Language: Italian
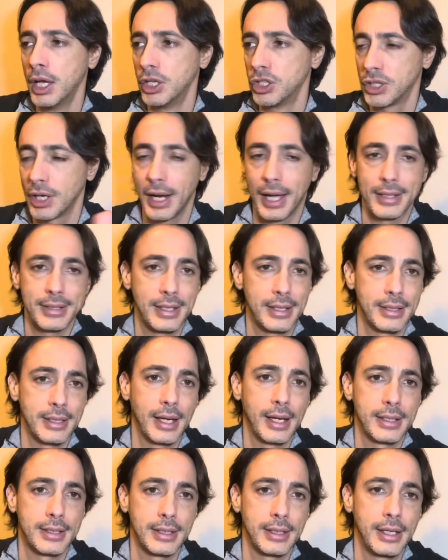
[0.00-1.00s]
c'è l'assist
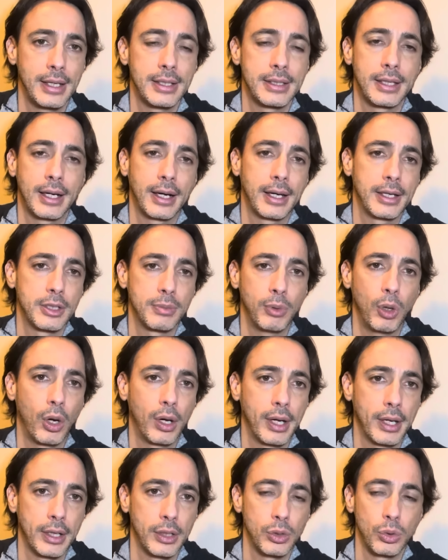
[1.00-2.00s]
dalla sinistra che sblocca
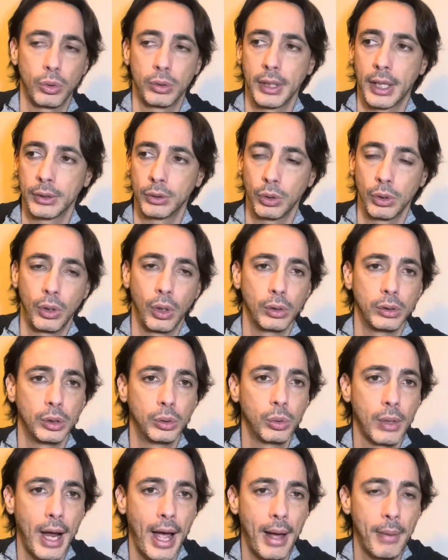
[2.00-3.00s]
il risultato gol di
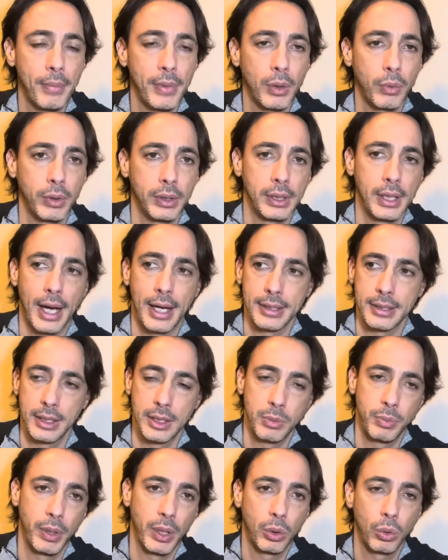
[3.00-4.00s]
Turam, quindi
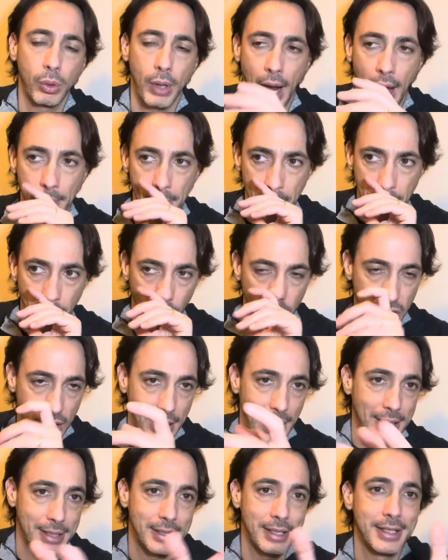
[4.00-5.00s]
assist per Turam e poi c'è
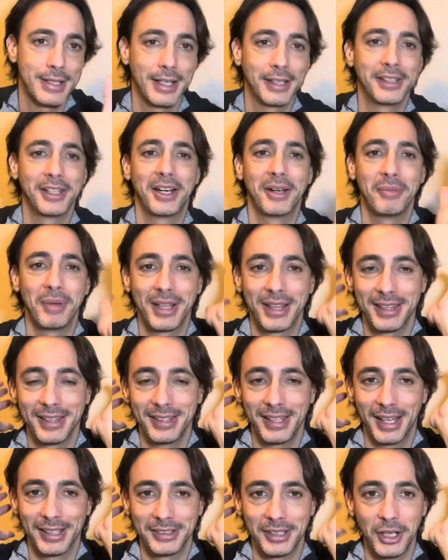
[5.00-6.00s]
l'assist
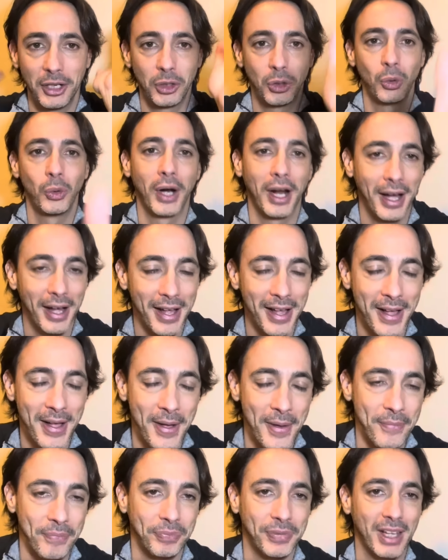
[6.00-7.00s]
addirittura
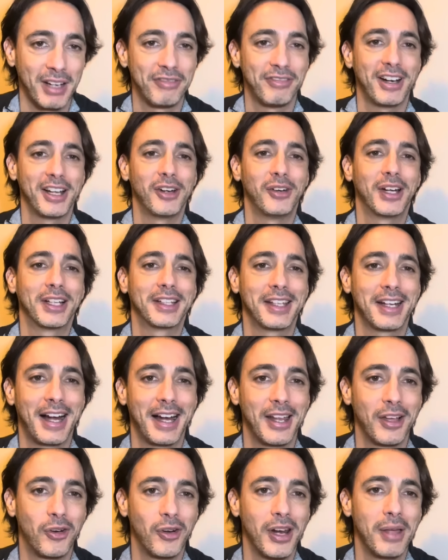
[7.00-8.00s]
da fallo
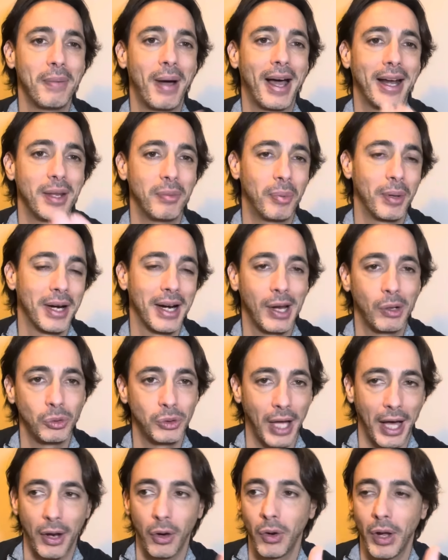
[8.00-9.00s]
laterale con le mani per
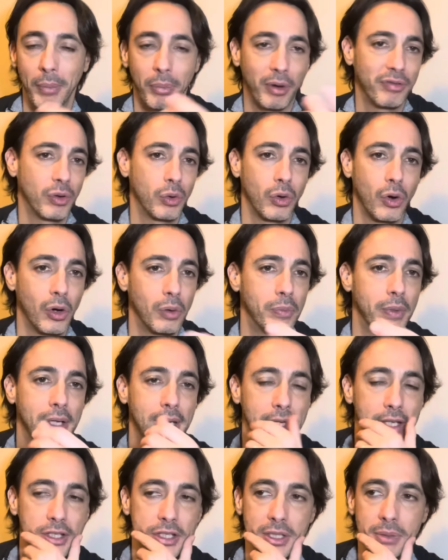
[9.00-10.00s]
Lautaro che poi fa un gol
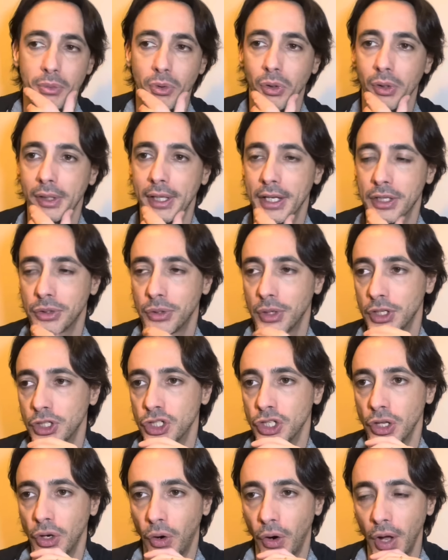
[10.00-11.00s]
bellissimo col destro a
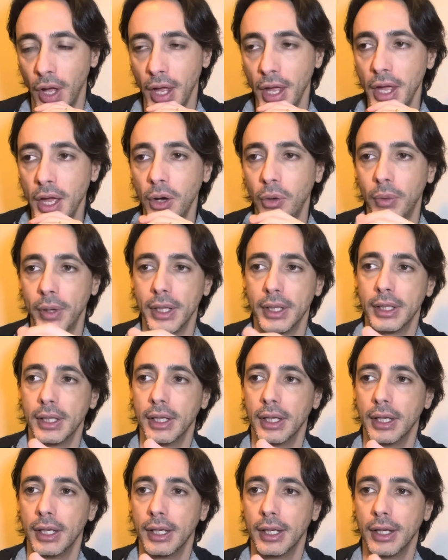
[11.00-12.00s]
giro.
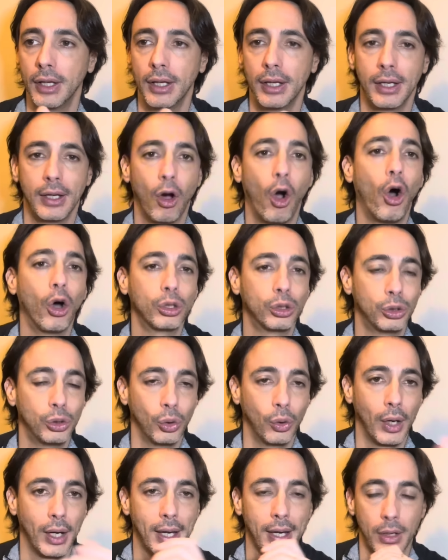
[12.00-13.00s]
Quindi
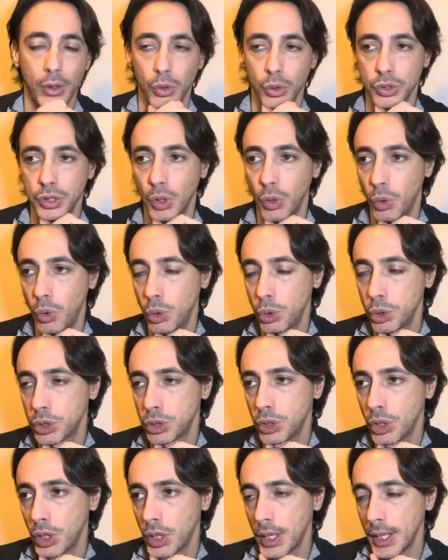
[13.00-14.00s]
8 a Carlos
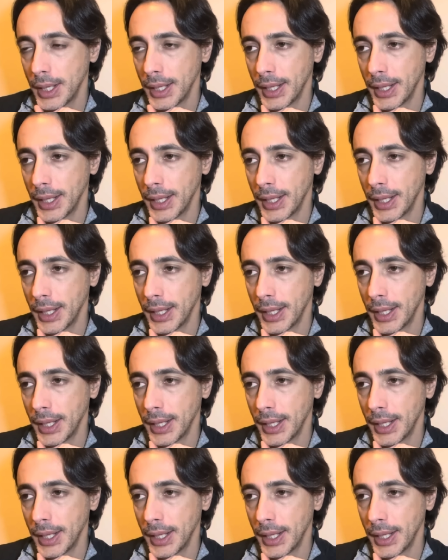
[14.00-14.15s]
Augusto.